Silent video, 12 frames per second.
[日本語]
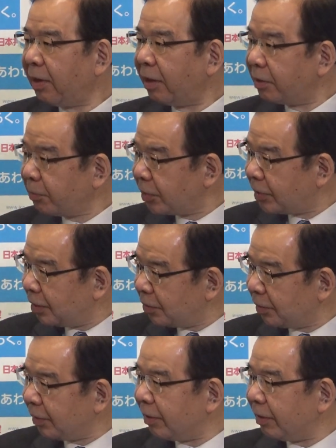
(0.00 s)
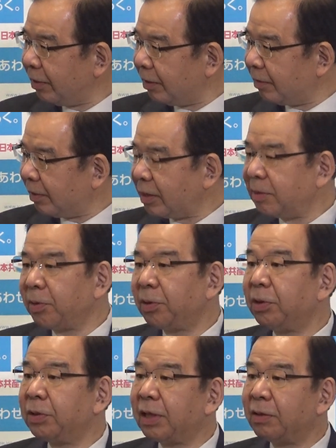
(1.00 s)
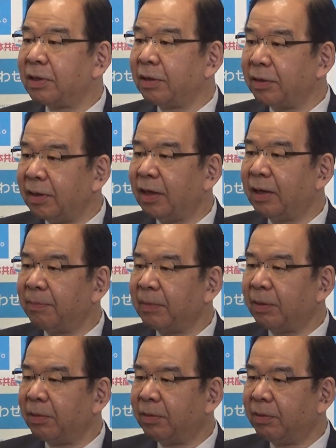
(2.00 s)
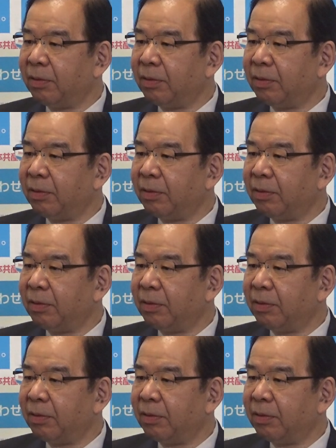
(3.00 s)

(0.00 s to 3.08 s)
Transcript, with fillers: 橋本さんの時は橋本龍太郎さんの時はあの